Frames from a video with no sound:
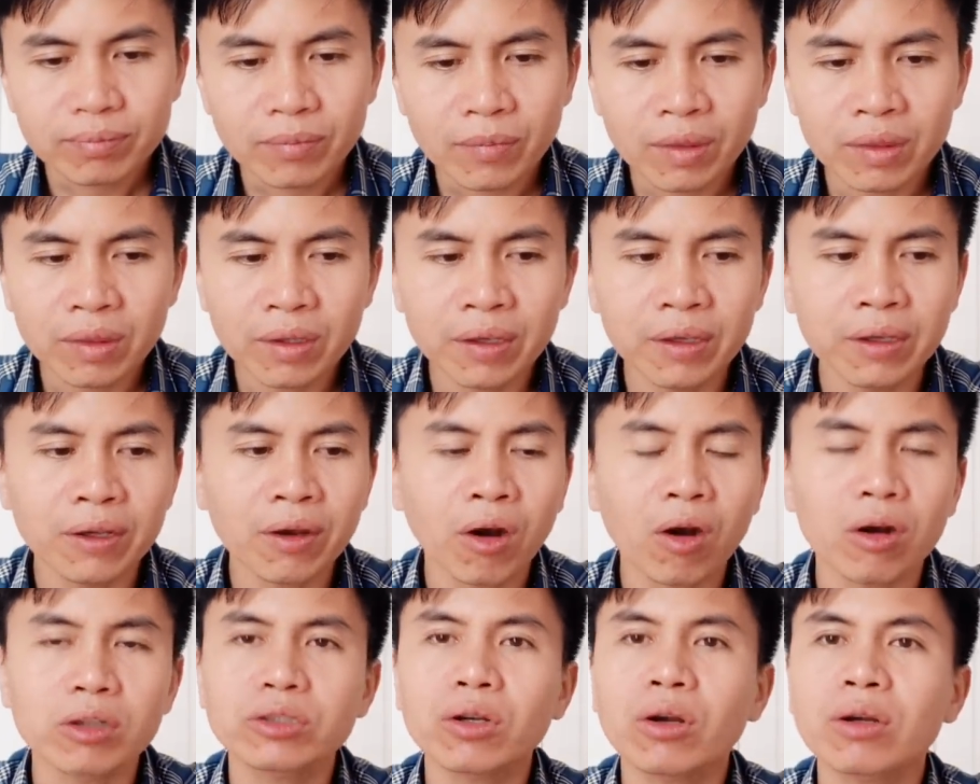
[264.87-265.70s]
thì
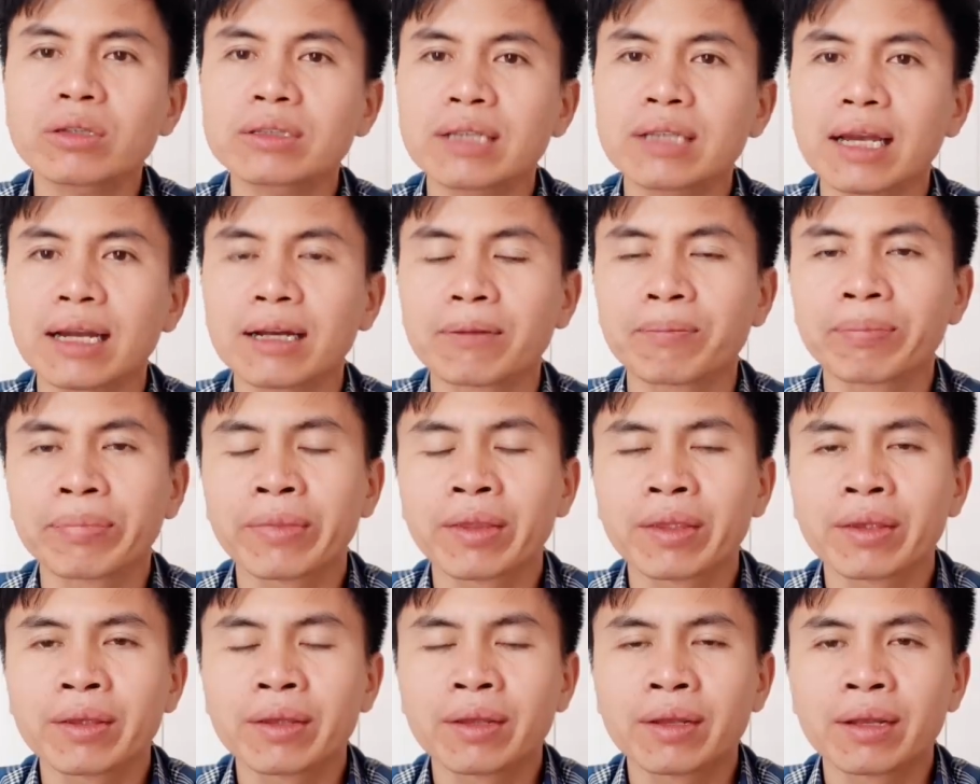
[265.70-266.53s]
họ cho rằng
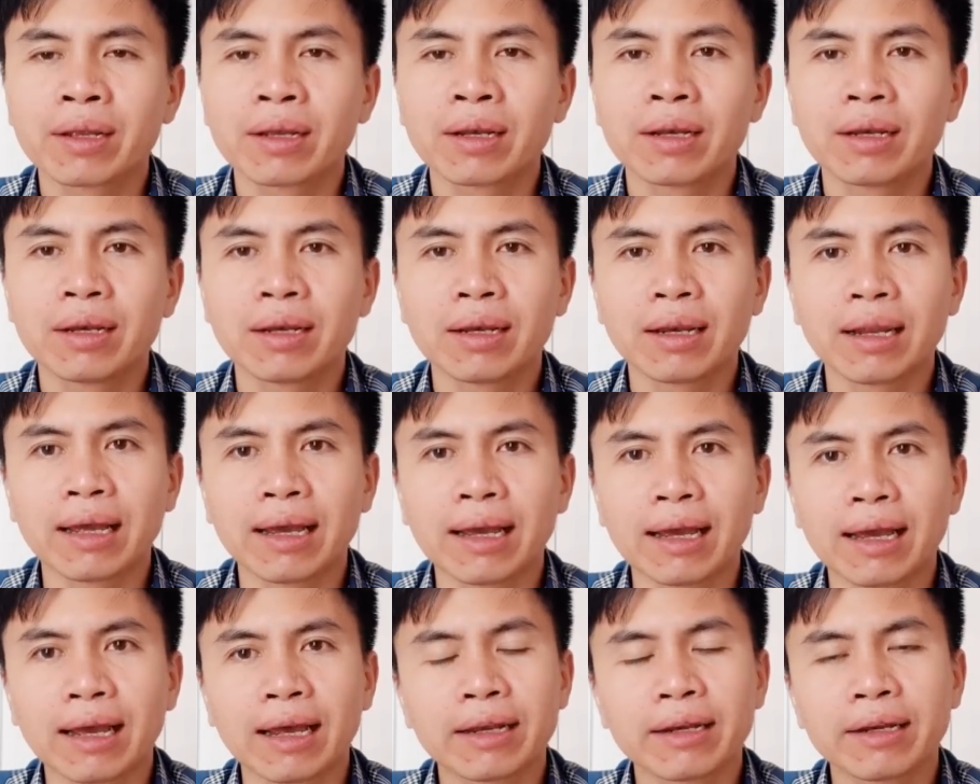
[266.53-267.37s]

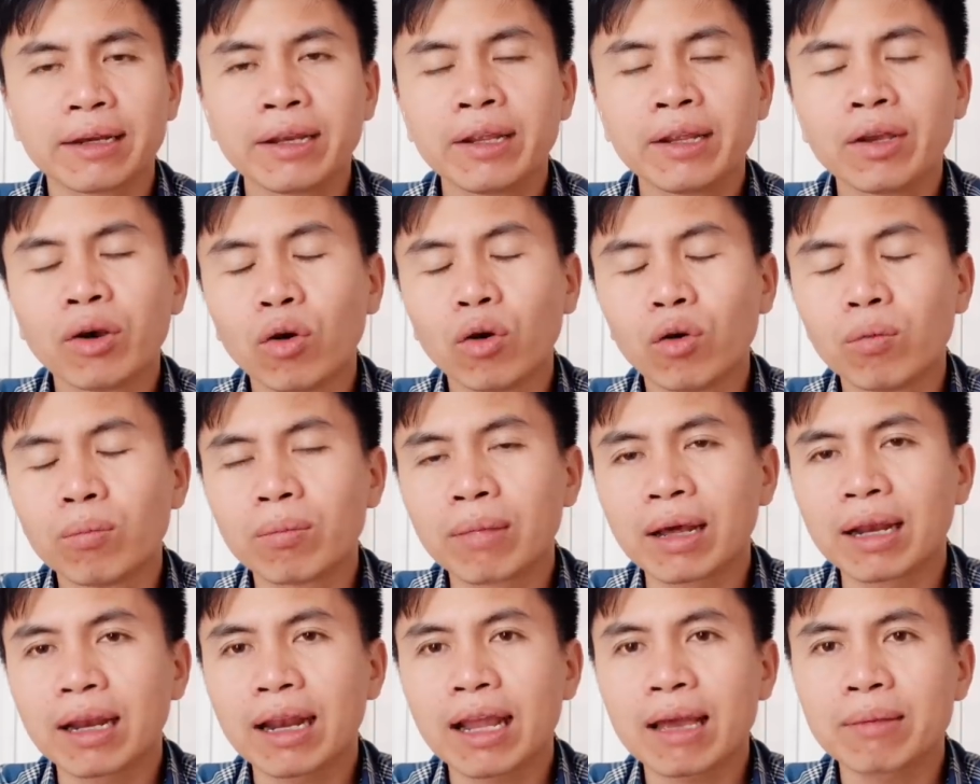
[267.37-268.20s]
là điều
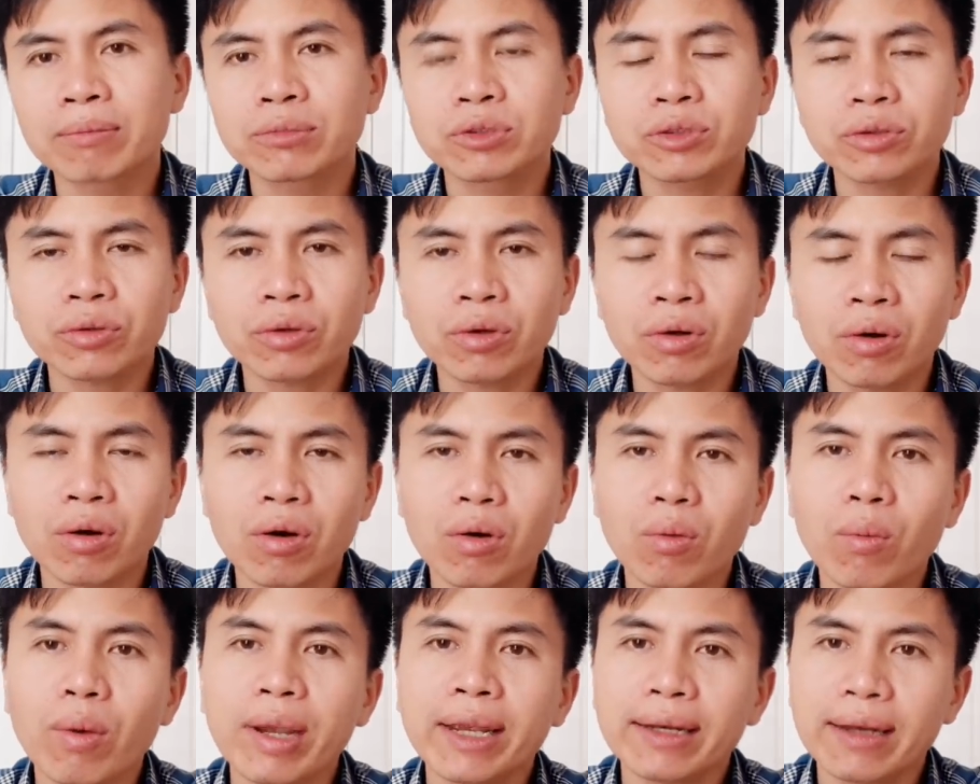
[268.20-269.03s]
mà làm cho họ
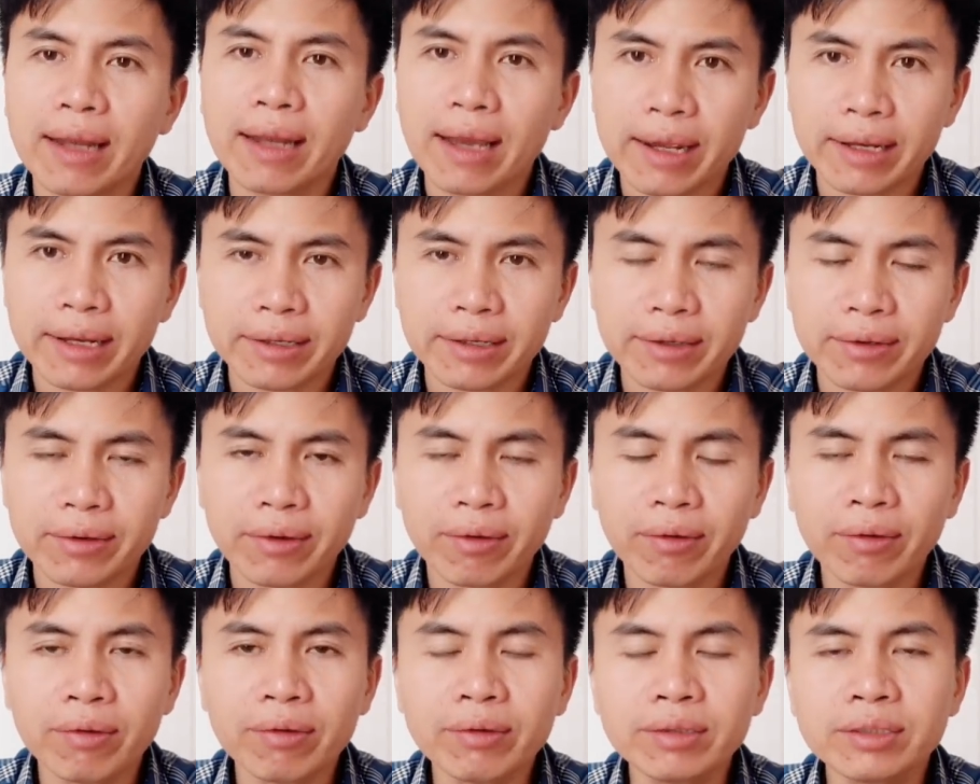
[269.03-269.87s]
quay lại
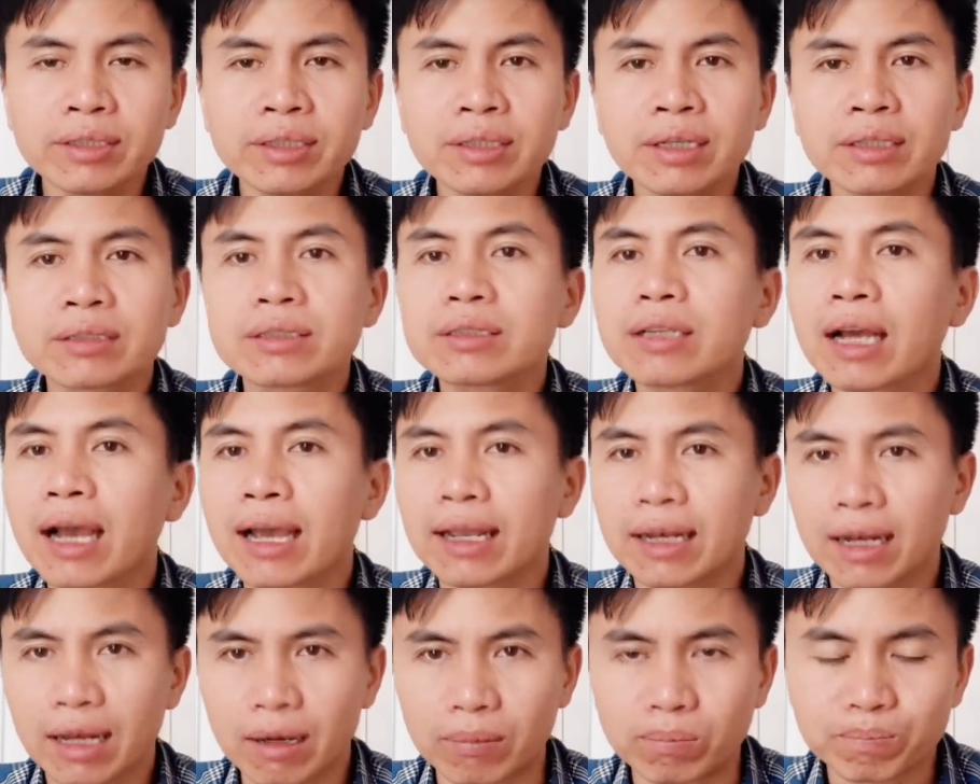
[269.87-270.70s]
đó chính là sự
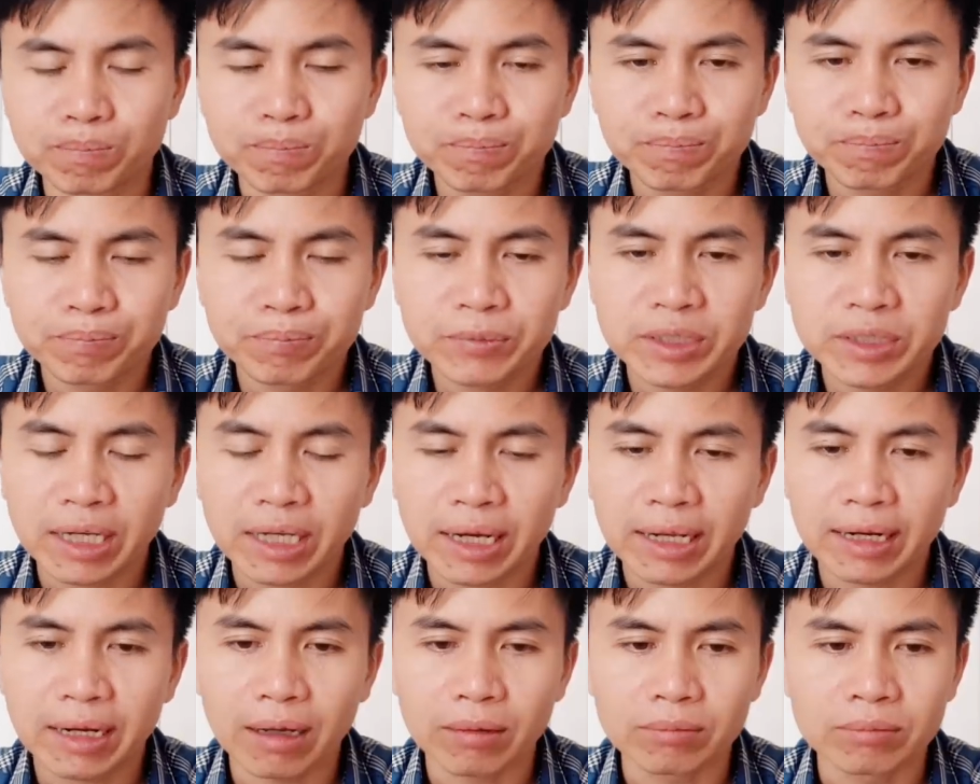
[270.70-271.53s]
hài lòng sự
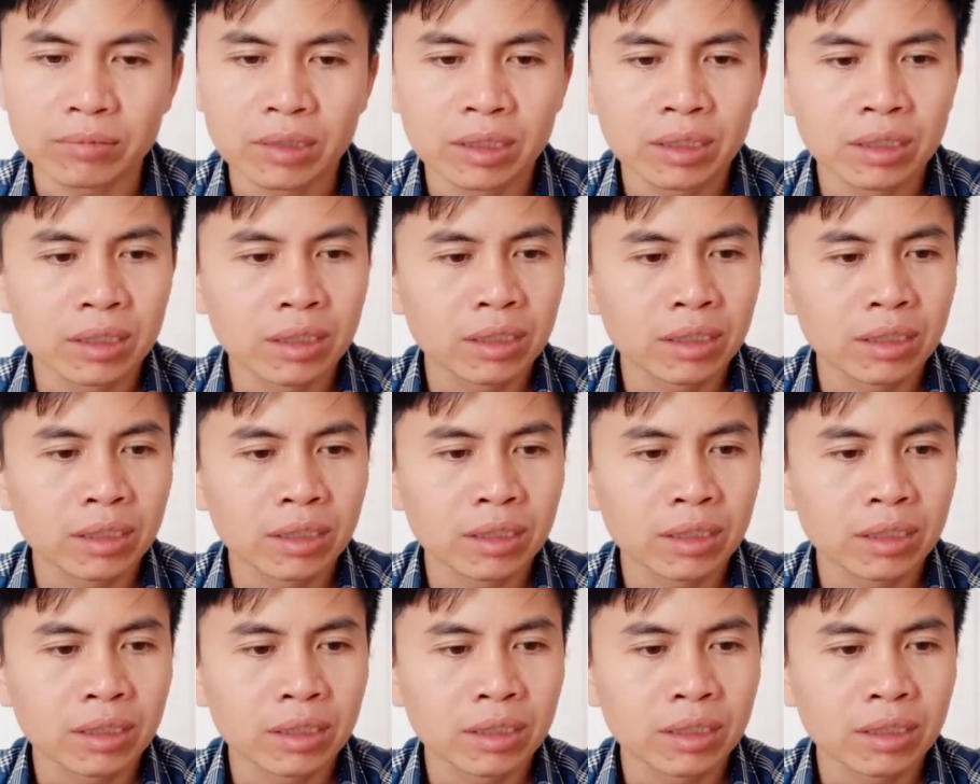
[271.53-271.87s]
hài lòng